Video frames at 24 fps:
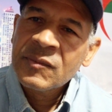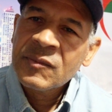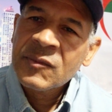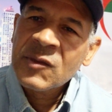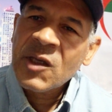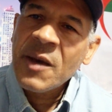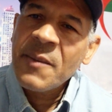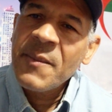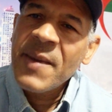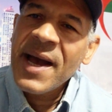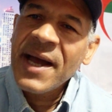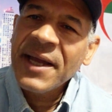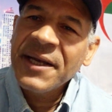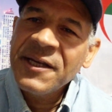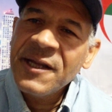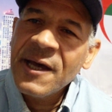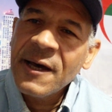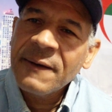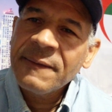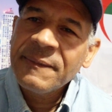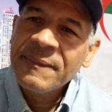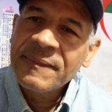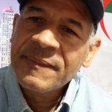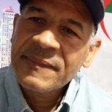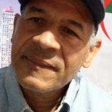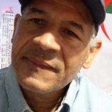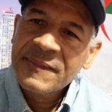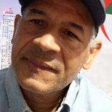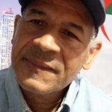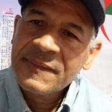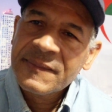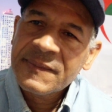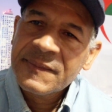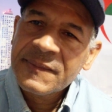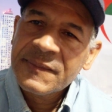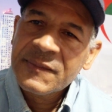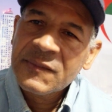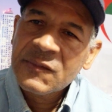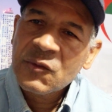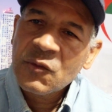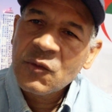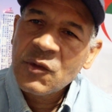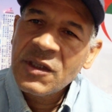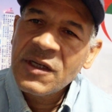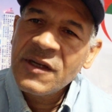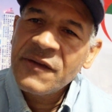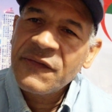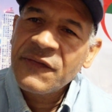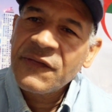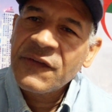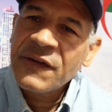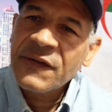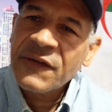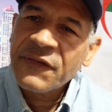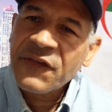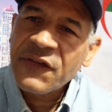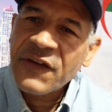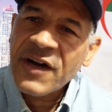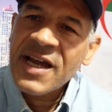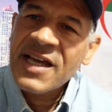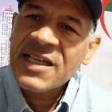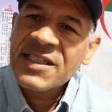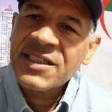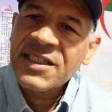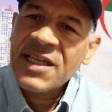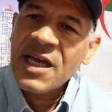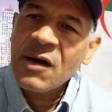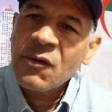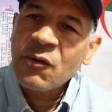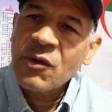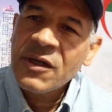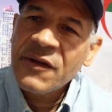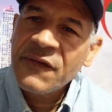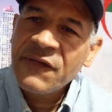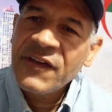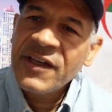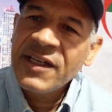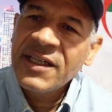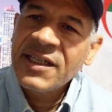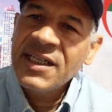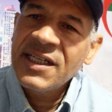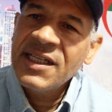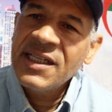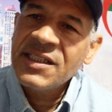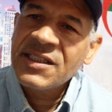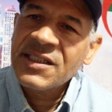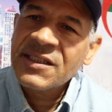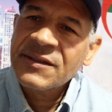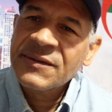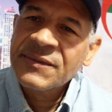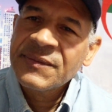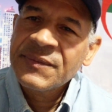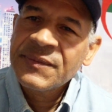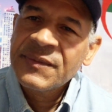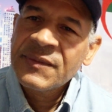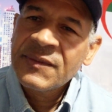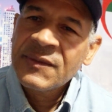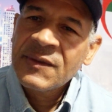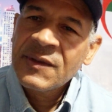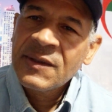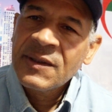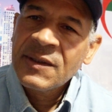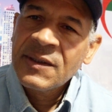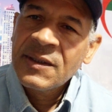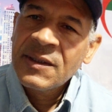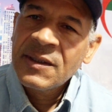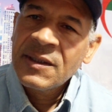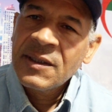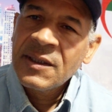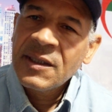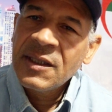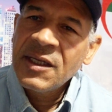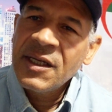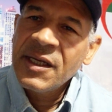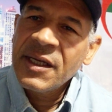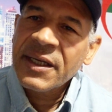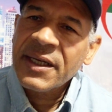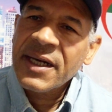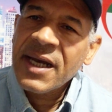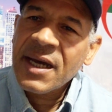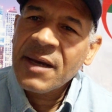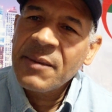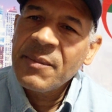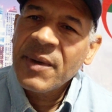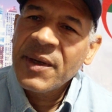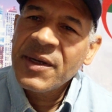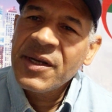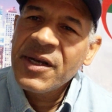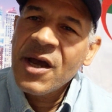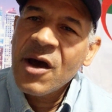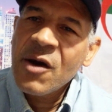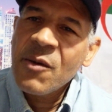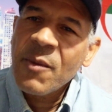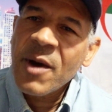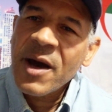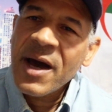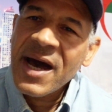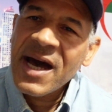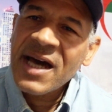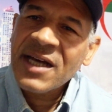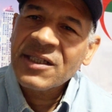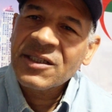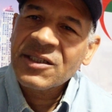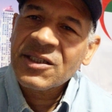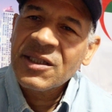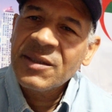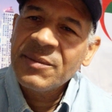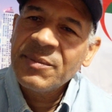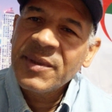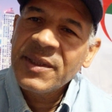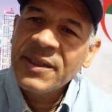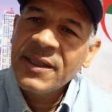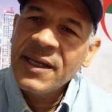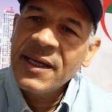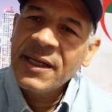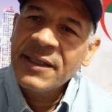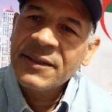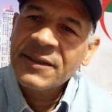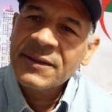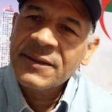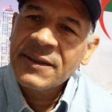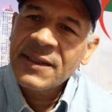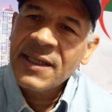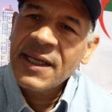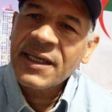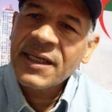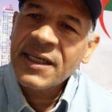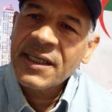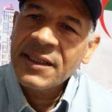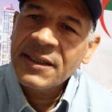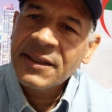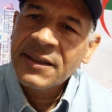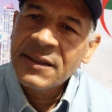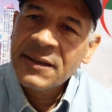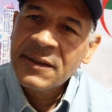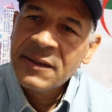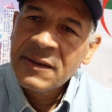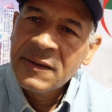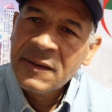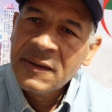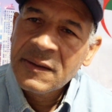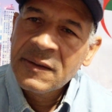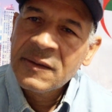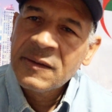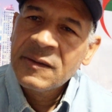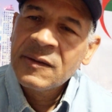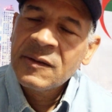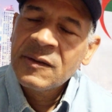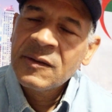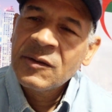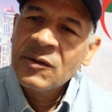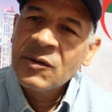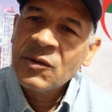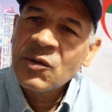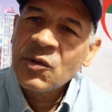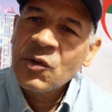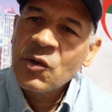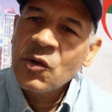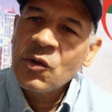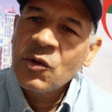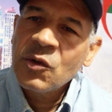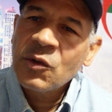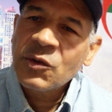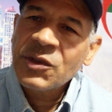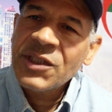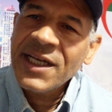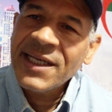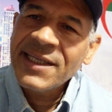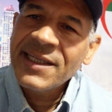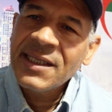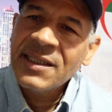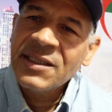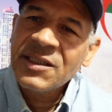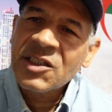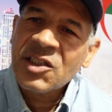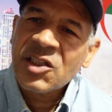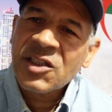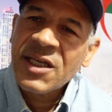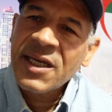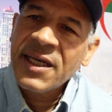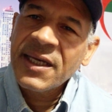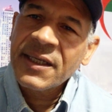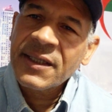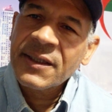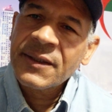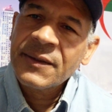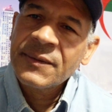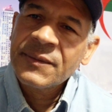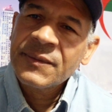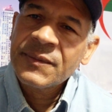كما حنا واللي في فرنسا واللي في انجليز اللي رغم انهم خارج البلاد لكن نقولوا تحيا الجزائر